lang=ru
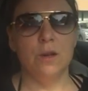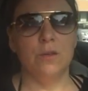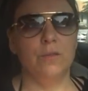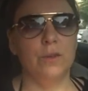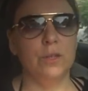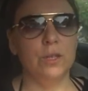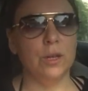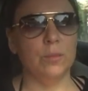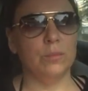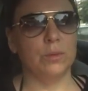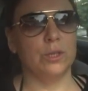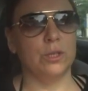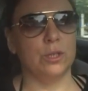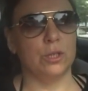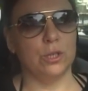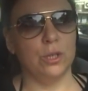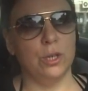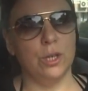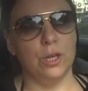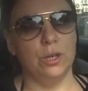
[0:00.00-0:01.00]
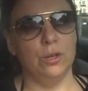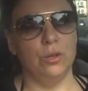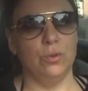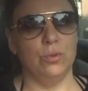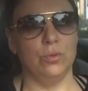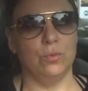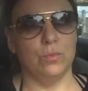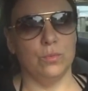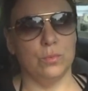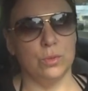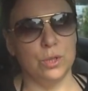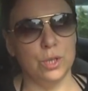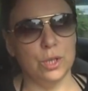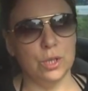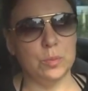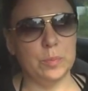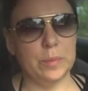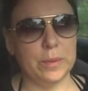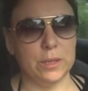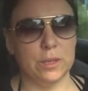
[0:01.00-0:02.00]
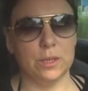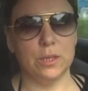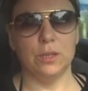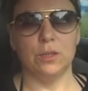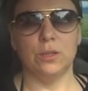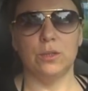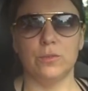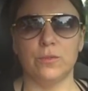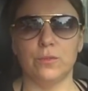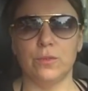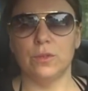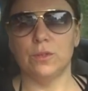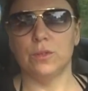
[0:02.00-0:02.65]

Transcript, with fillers: вы нам, к сожалению, 10%